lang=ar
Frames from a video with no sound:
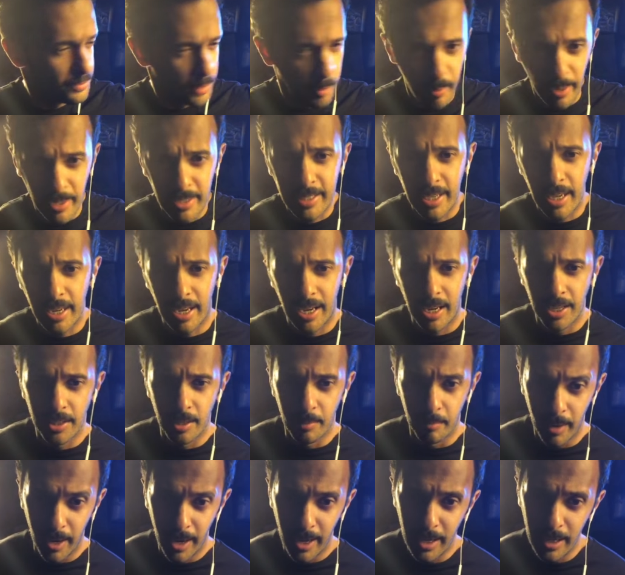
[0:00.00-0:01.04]
طبعا كالعاده
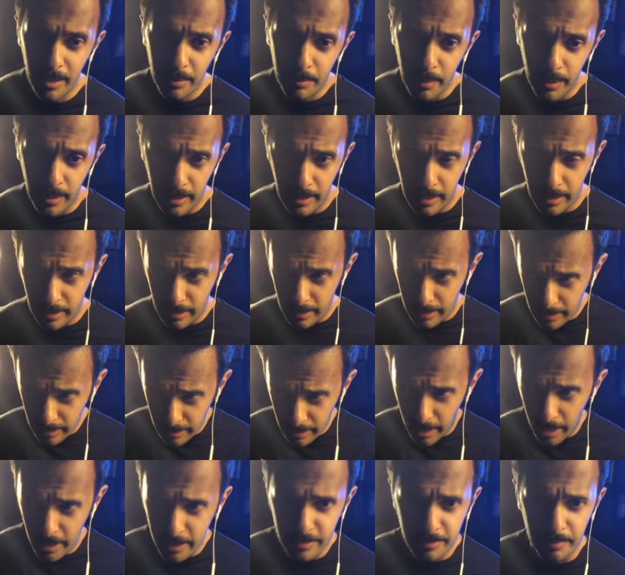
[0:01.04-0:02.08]
ما احب
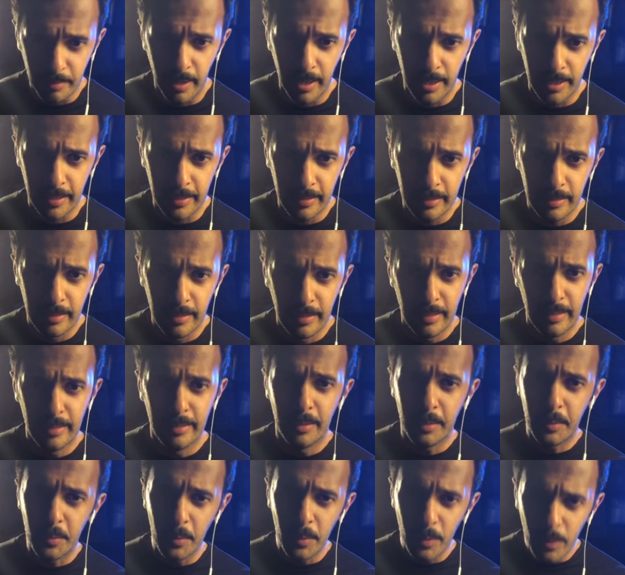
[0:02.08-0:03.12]
اللايف مالي
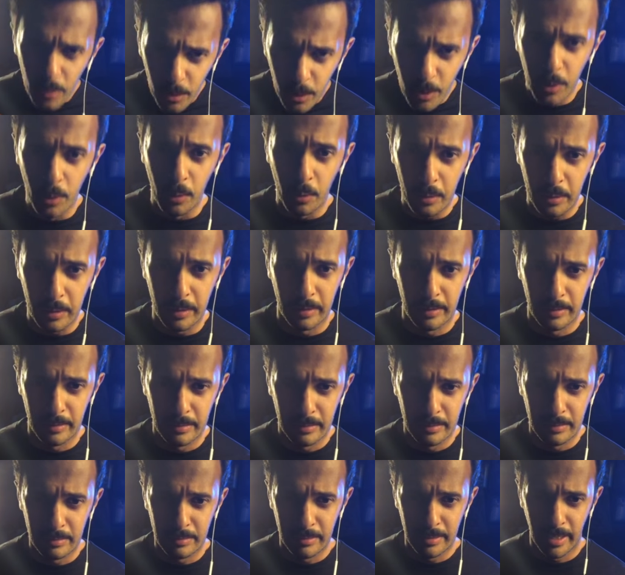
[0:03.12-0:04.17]
يكون لوك لوك
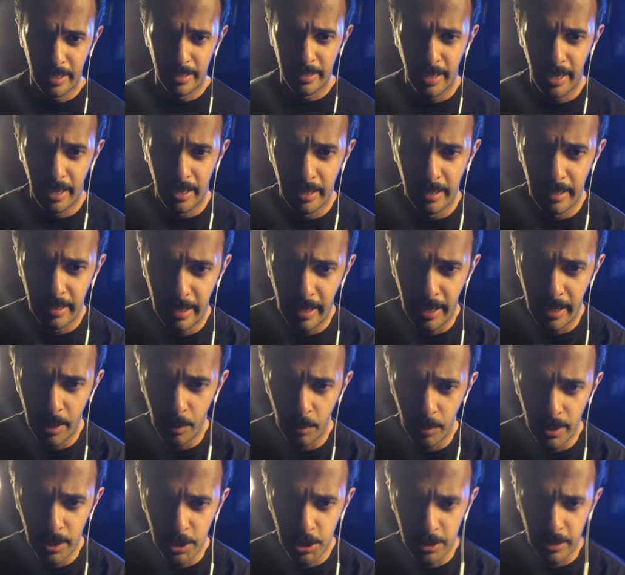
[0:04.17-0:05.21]
يعني على على
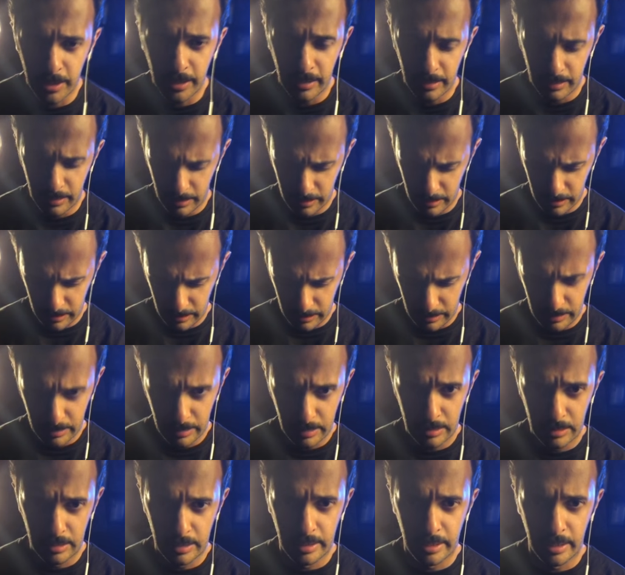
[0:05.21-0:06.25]
ولا شيء
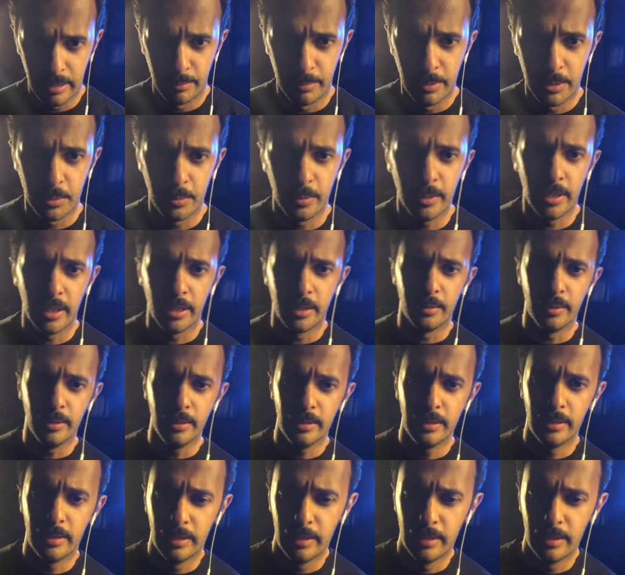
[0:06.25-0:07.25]
خليني اقربه شوي ايوه